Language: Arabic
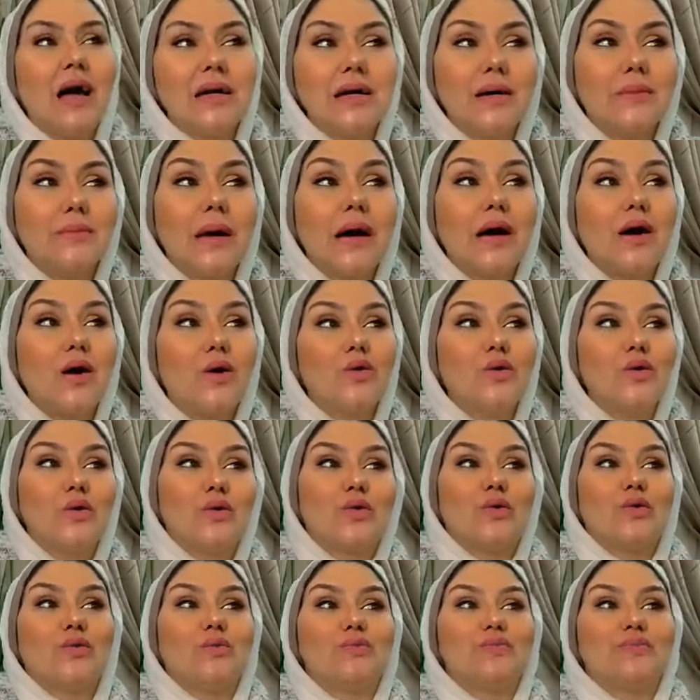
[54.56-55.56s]
انا بقى اقول
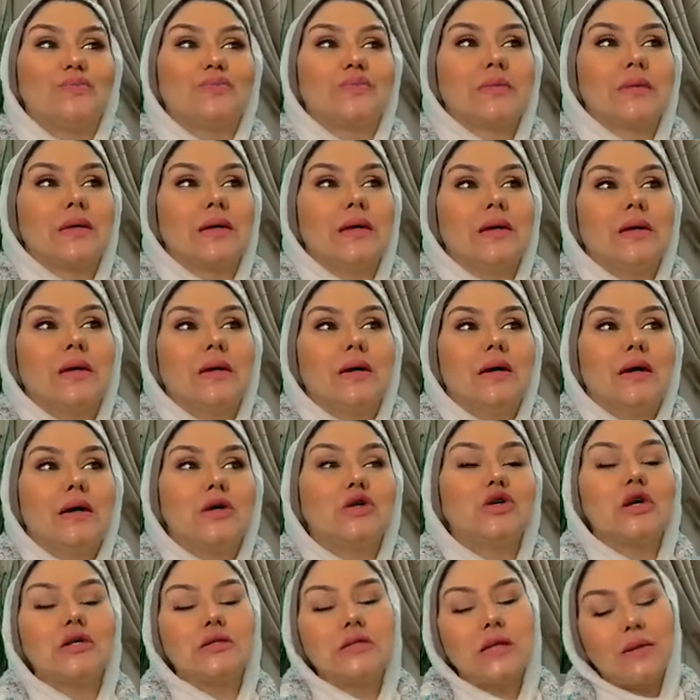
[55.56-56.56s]
لكم
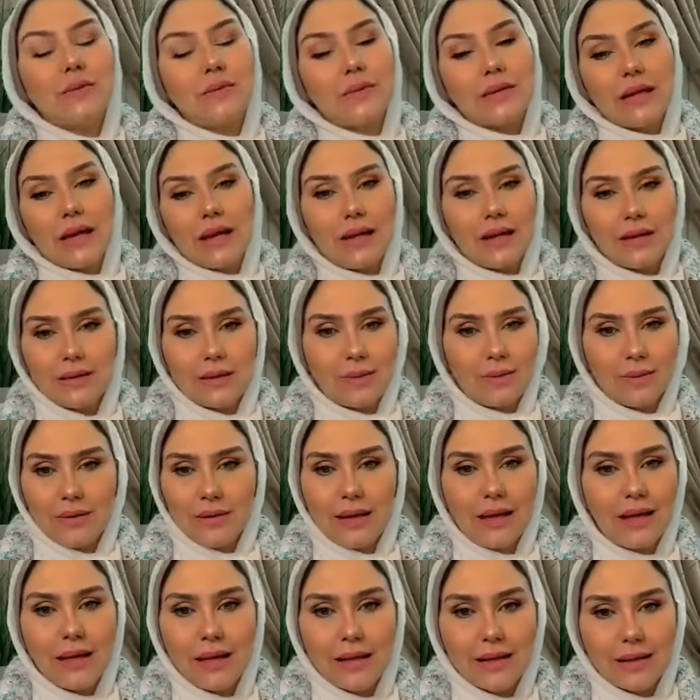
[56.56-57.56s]
الشخص اللي بيتجاهلك ده
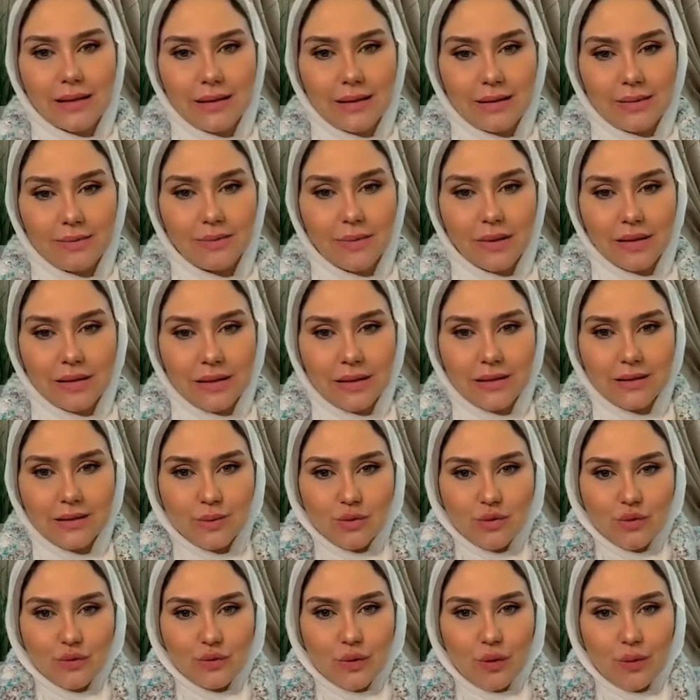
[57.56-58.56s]
بيتجاهلك ليه احنا
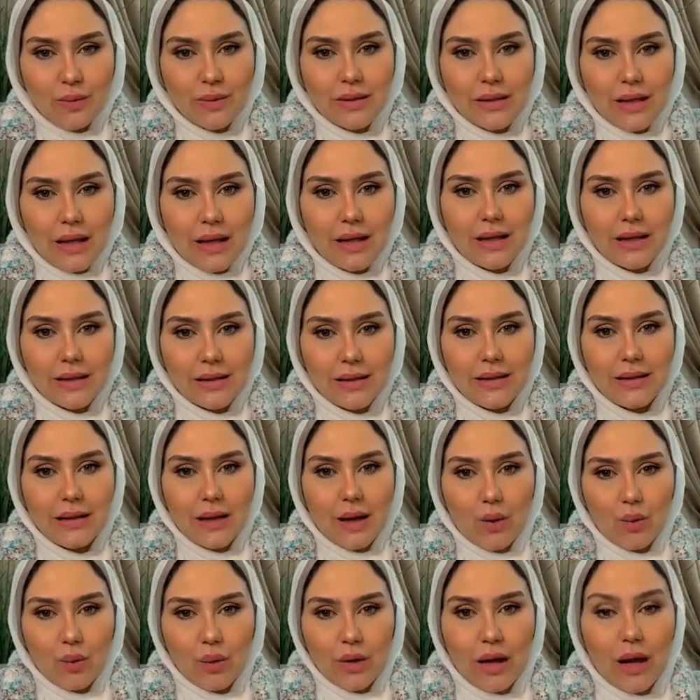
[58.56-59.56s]
لازم نشوف هو بيتجاهلك ليه
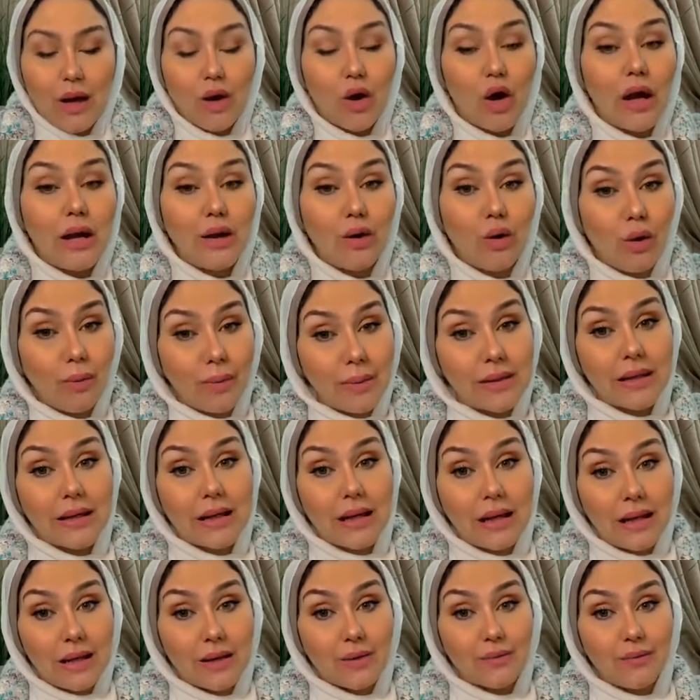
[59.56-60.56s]
الاول هل هو
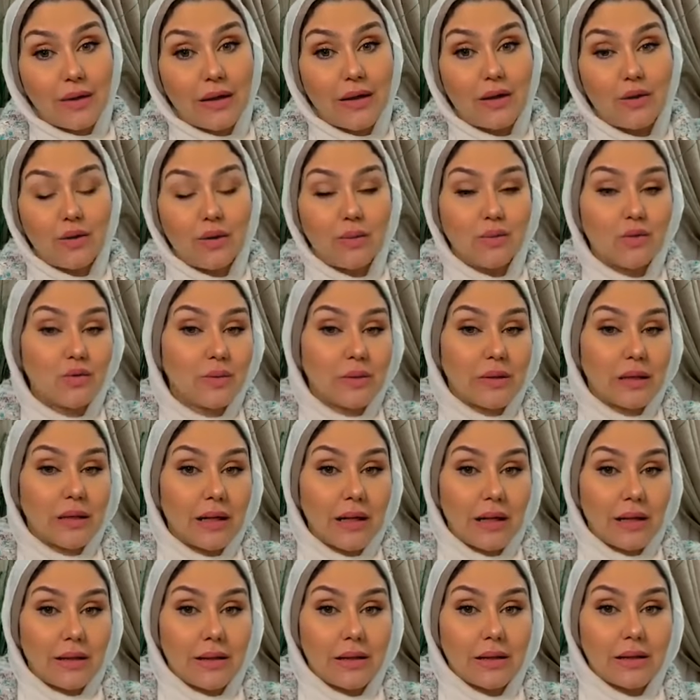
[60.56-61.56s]
بيتجاهلك فعلا ولا مش
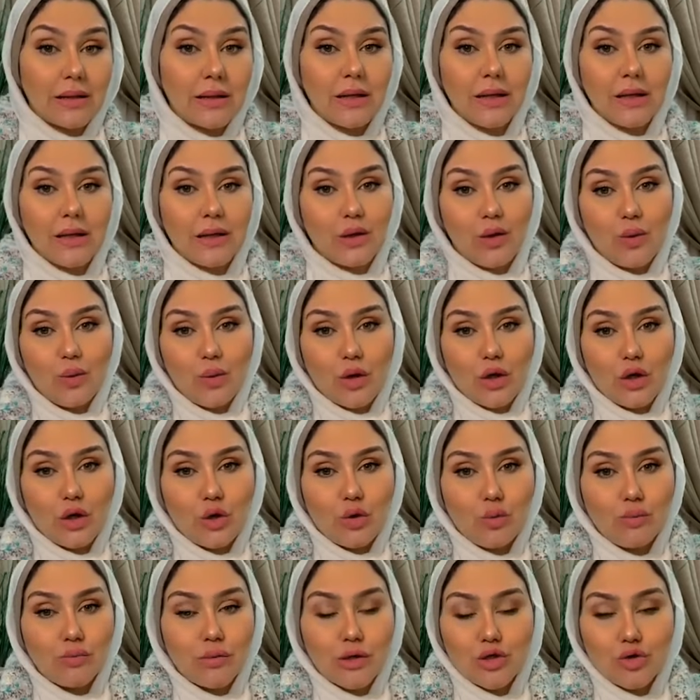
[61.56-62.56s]
بيتجاهلك لانه ممكن
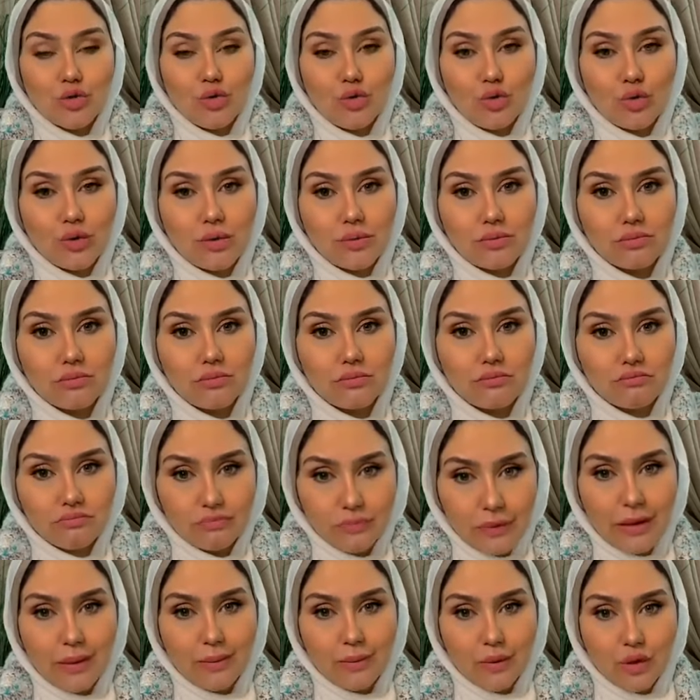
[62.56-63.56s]
يكون مشغول
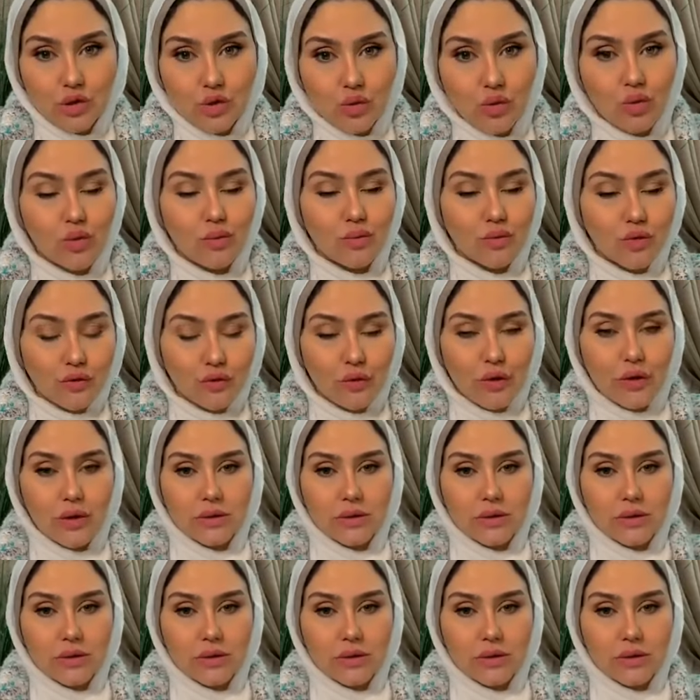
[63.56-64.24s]
فعلا مشغول ومش